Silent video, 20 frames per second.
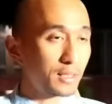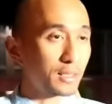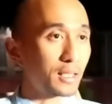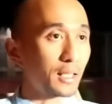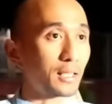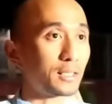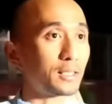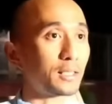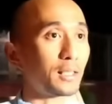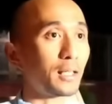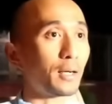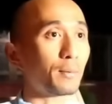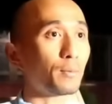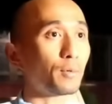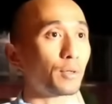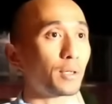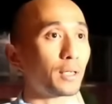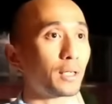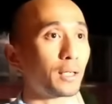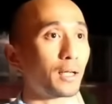Di sesi
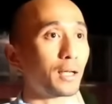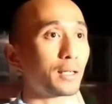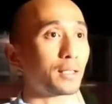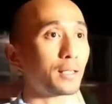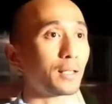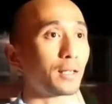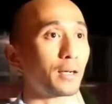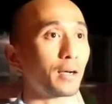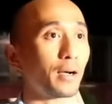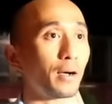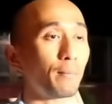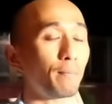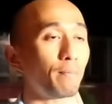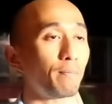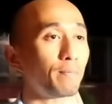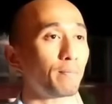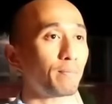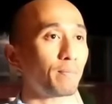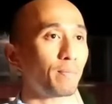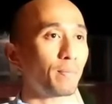yang mungkin gak direkam.
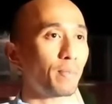